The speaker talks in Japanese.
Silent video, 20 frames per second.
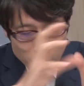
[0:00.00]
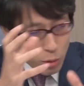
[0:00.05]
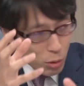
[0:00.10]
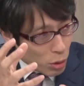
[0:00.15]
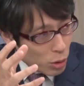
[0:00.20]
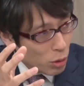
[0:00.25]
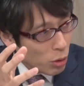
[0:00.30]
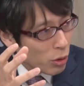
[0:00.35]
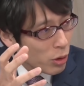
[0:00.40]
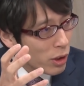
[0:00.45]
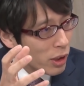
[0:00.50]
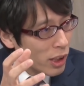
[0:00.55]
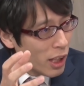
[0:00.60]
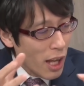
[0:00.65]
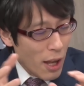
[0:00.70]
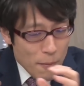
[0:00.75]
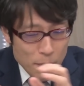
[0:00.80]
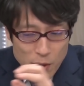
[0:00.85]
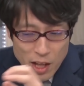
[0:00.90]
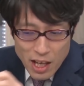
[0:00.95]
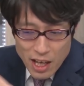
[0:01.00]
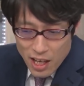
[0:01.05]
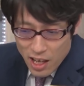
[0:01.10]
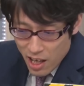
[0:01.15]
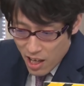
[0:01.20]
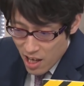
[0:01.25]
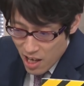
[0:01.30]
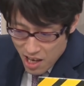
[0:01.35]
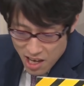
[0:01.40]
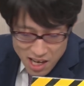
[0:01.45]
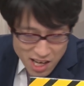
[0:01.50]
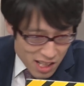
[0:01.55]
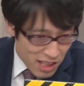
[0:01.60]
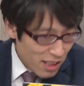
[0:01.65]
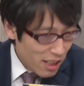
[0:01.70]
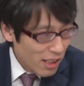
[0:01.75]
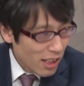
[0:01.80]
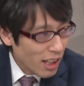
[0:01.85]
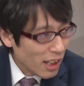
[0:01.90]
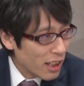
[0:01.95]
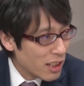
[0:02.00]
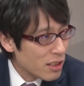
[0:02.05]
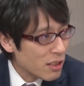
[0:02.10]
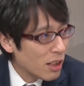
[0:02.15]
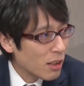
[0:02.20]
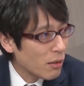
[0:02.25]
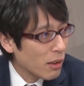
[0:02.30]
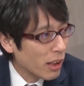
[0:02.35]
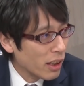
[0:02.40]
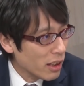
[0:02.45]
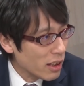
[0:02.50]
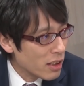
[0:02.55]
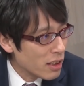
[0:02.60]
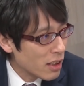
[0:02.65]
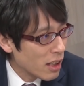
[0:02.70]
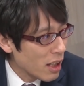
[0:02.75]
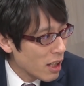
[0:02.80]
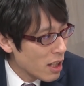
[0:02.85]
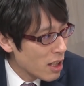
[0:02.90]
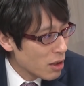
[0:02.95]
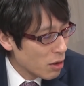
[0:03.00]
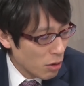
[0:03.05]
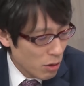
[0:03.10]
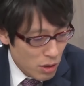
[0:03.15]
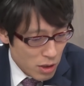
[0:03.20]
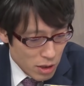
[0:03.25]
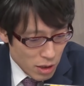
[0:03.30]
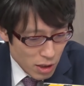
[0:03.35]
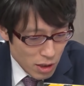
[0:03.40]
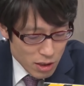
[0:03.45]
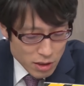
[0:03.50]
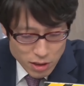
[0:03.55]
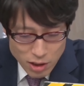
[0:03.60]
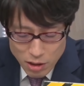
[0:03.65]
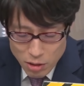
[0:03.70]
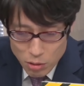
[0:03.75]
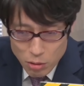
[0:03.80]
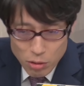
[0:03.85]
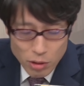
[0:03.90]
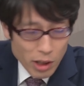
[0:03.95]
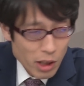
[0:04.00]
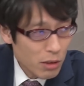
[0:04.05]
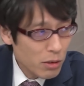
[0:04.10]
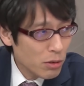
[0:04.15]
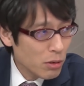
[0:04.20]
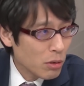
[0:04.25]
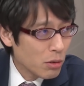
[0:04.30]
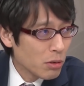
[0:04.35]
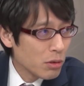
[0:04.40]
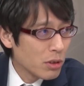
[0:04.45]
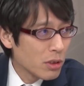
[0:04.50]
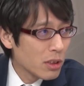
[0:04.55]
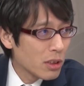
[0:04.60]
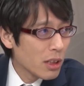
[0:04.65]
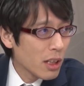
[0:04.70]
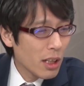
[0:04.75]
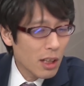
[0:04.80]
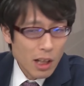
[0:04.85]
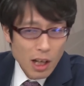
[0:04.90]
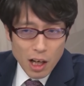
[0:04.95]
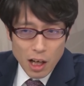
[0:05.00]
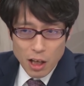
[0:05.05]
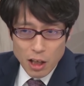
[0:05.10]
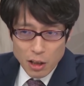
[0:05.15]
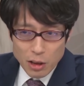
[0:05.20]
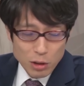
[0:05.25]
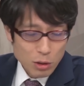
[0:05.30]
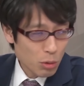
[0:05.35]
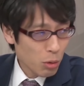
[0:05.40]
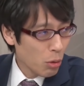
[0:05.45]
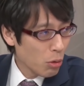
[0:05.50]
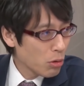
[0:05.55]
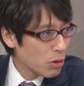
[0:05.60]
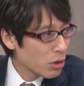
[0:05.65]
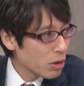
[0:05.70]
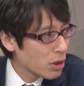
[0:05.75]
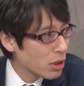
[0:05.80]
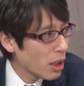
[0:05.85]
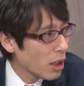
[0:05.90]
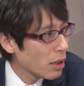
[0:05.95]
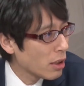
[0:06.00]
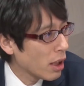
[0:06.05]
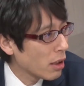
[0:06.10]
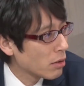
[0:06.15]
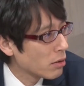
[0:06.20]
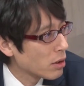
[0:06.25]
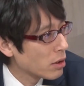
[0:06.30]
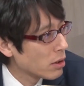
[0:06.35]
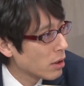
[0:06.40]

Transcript: 個取ってえいって投げつけるわけです、そうしたら1500の軍勢が総崩れになるんです